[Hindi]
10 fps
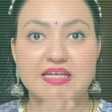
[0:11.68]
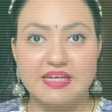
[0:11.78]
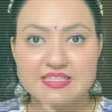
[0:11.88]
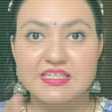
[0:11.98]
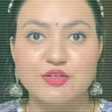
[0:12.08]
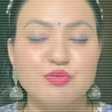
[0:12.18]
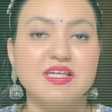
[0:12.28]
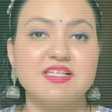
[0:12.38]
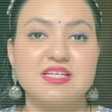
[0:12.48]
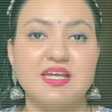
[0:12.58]
एग्जीक्यूट
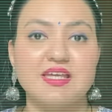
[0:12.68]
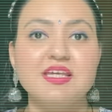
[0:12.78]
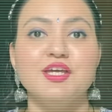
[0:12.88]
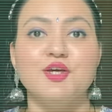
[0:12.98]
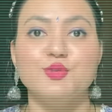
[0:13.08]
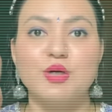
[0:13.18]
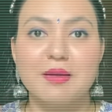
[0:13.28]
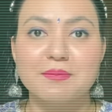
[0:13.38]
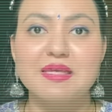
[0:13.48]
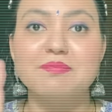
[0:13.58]
की जाएंगी तो
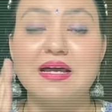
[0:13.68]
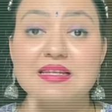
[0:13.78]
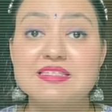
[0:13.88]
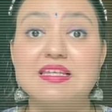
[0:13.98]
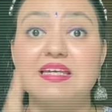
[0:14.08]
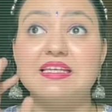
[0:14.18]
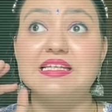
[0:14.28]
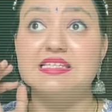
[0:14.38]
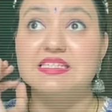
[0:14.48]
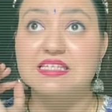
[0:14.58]
आपके बाल इसके लिए
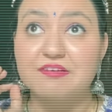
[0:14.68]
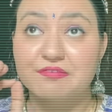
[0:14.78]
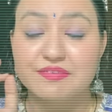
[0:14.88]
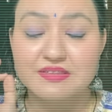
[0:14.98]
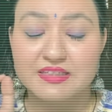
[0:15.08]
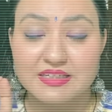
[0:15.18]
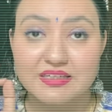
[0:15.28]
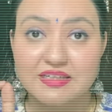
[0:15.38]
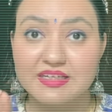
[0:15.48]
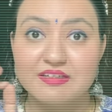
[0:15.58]

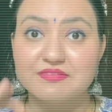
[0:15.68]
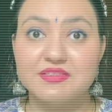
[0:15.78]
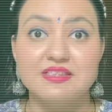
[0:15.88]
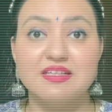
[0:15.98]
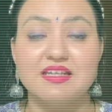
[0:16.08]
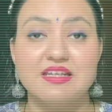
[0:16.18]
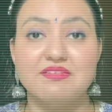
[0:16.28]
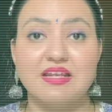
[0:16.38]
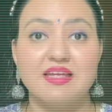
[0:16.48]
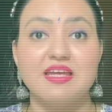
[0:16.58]
डेफिनेटली रिवर्ट करने
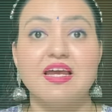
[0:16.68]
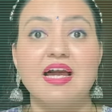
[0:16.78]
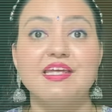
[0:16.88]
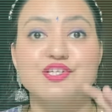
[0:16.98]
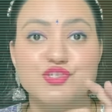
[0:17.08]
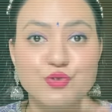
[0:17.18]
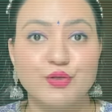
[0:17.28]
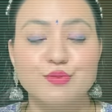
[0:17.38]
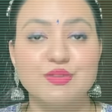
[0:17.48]
वाले हैं आई श्योर यू